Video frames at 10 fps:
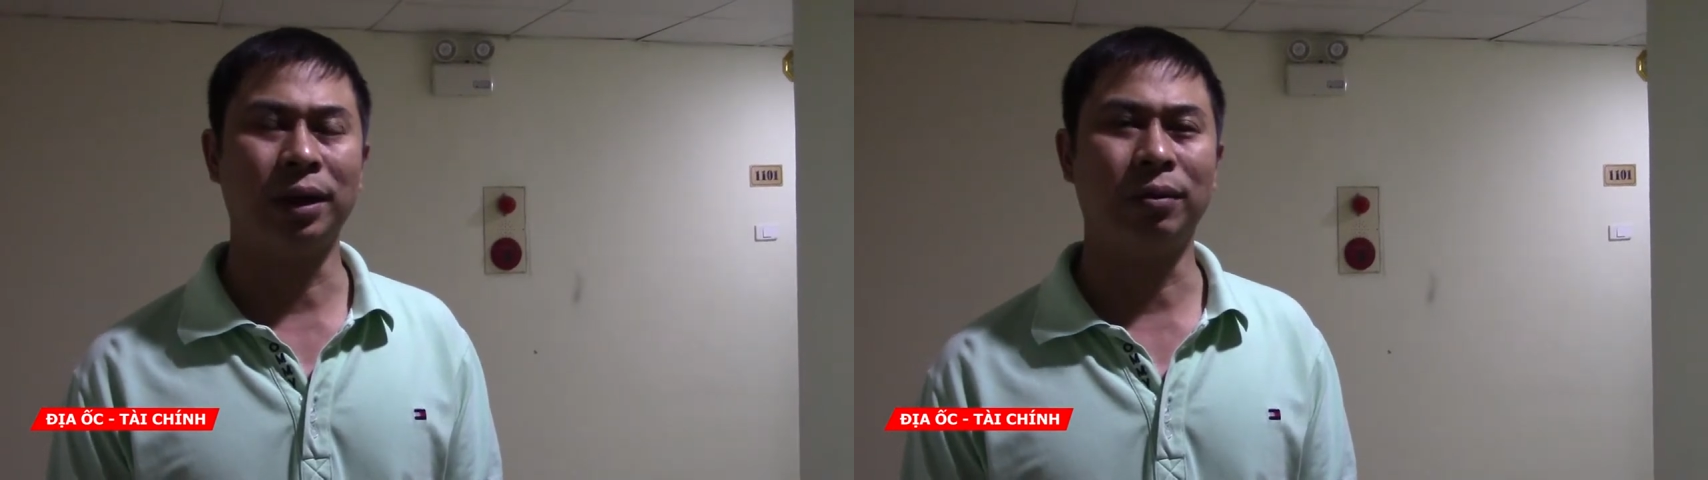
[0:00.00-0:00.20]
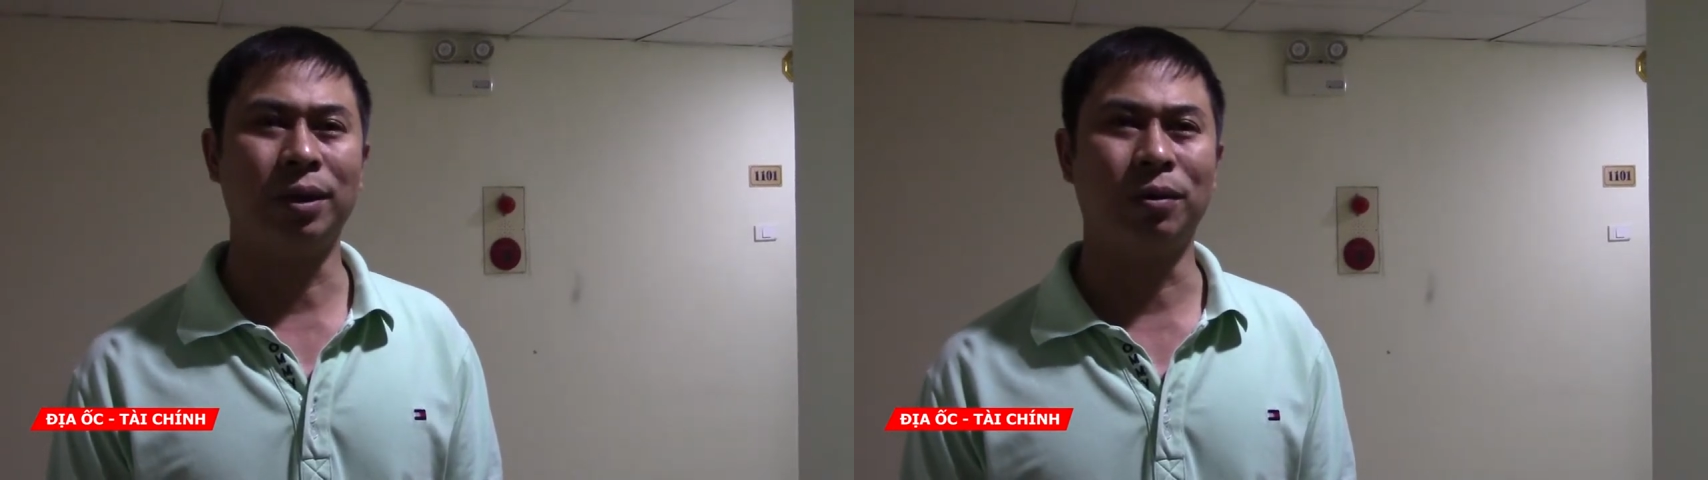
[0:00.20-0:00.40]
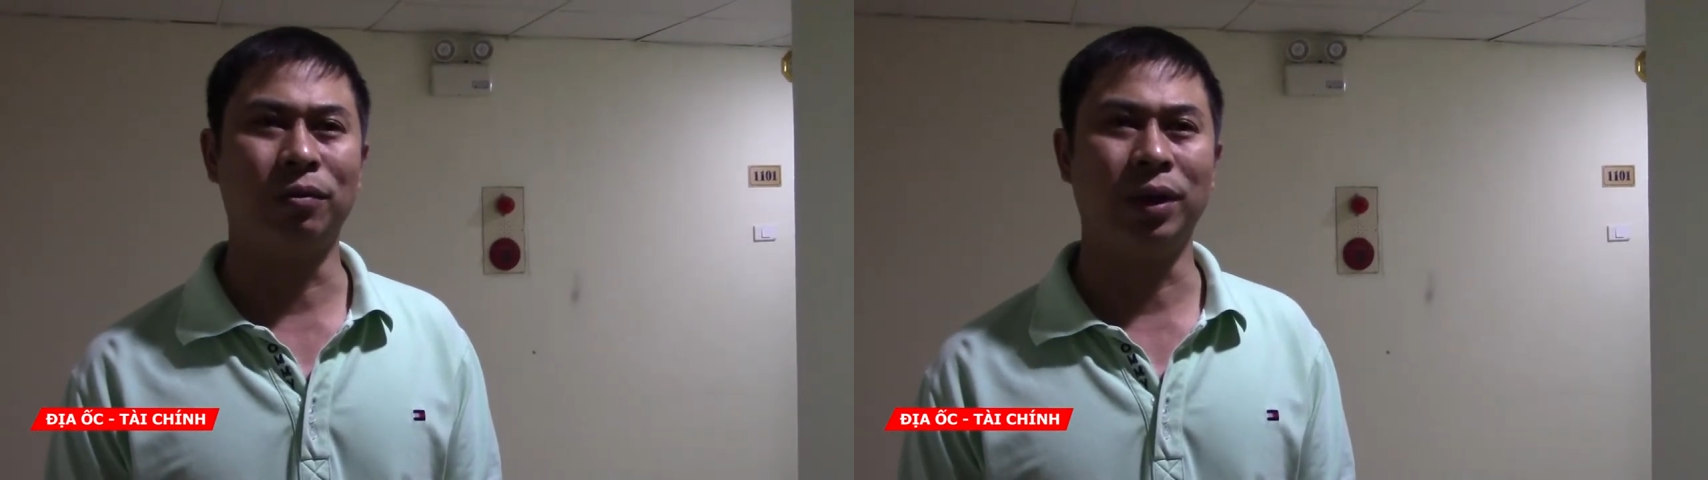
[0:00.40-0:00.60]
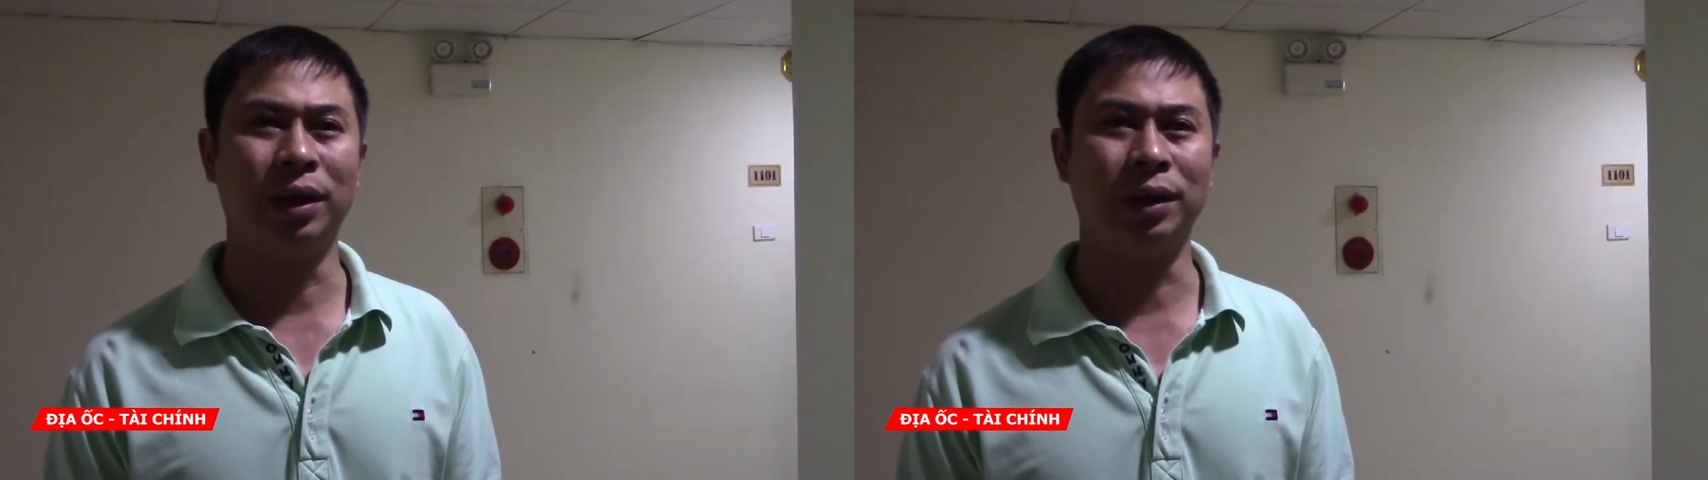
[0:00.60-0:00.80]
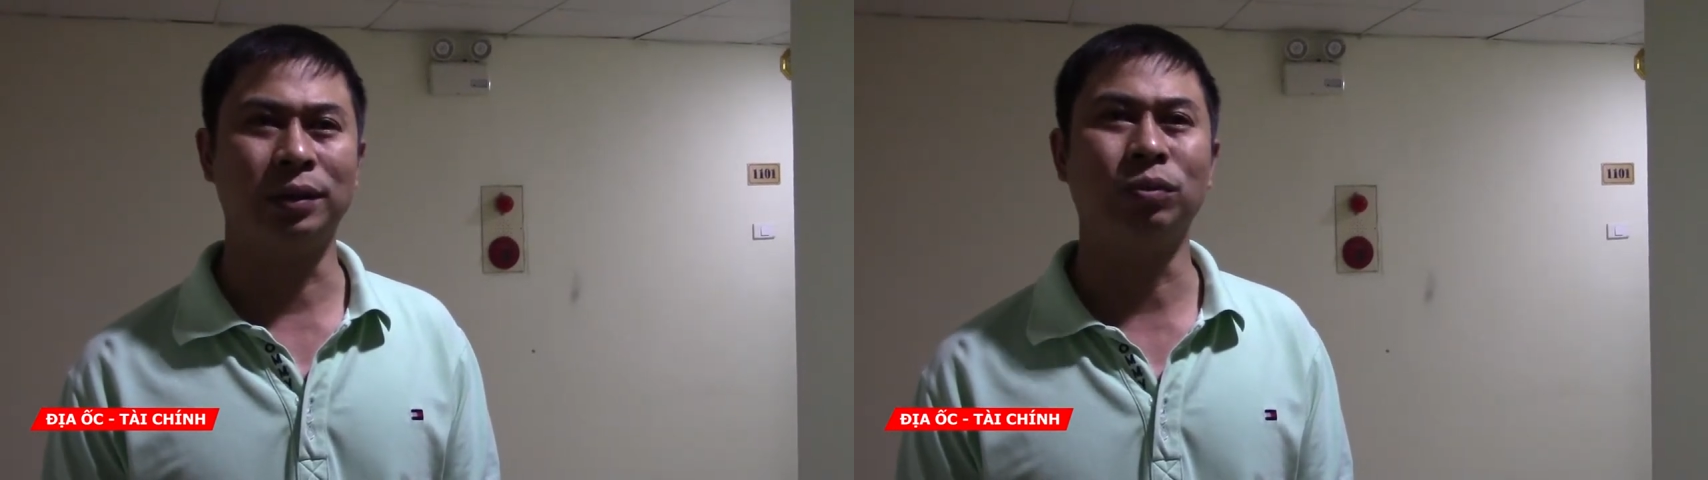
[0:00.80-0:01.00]
yêu cầu
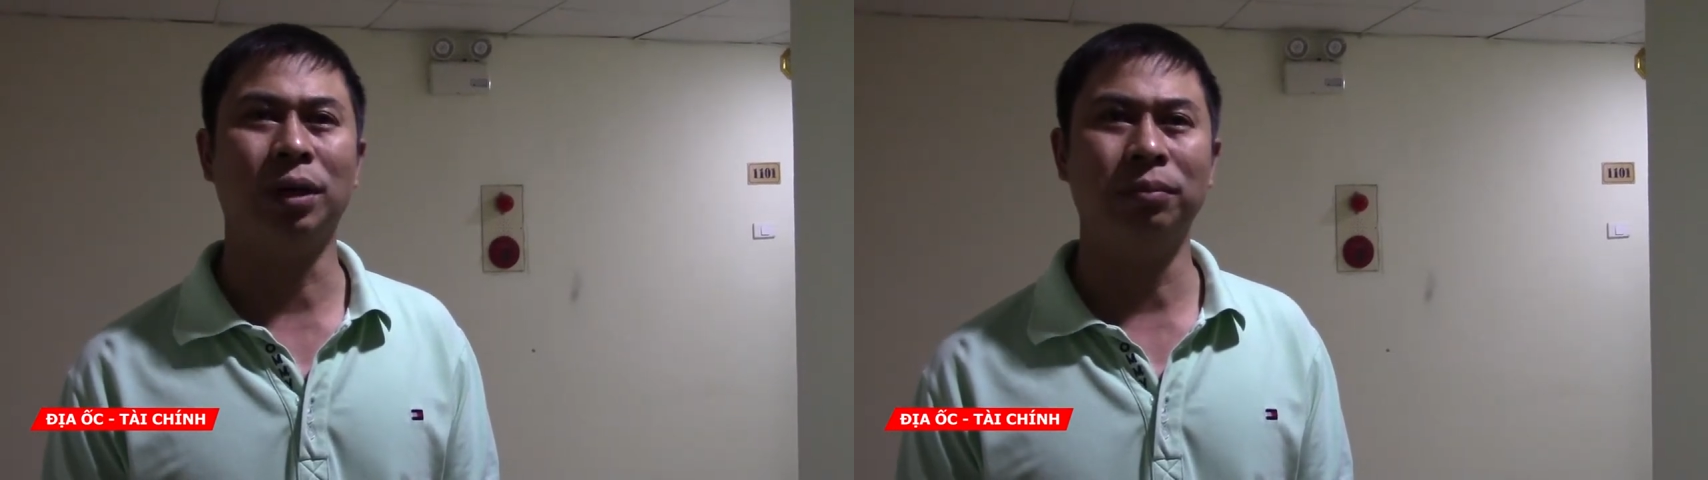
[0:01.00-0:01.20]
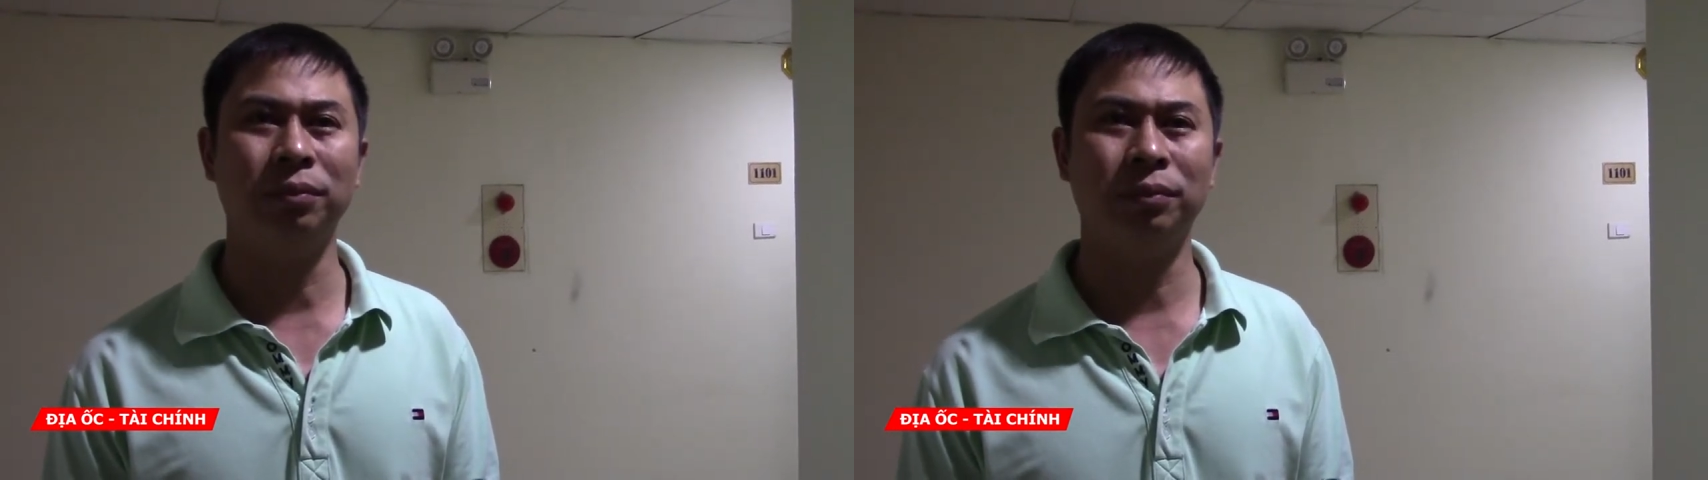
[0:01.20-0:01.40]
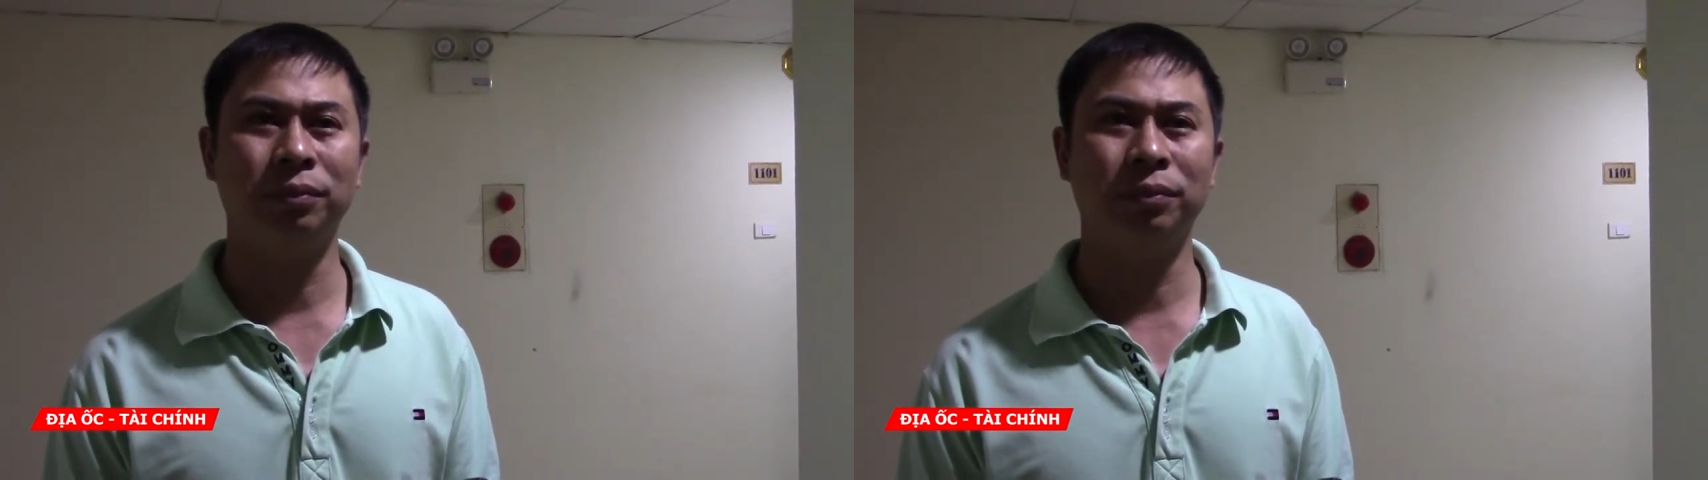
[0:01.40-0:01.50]
về chống thấm